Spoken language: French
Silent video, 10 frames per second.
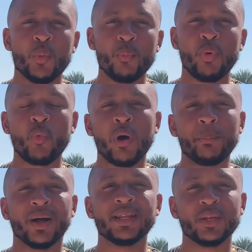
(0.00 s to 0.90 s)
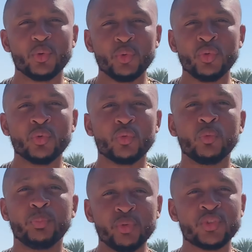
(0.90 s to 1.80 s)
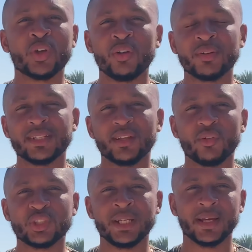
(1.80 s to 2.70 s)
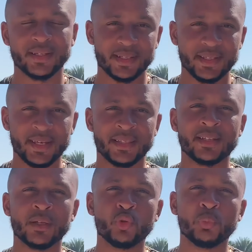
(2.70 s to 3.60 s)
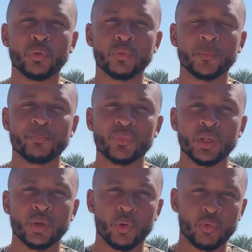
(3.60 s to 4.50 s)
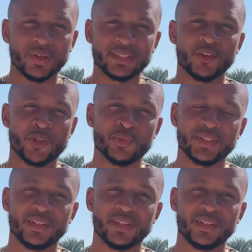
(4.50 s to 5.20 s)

pourquoi parler une ou plusieurs langues étrangères est un atout pour vous. On voit ça ensemble dans cette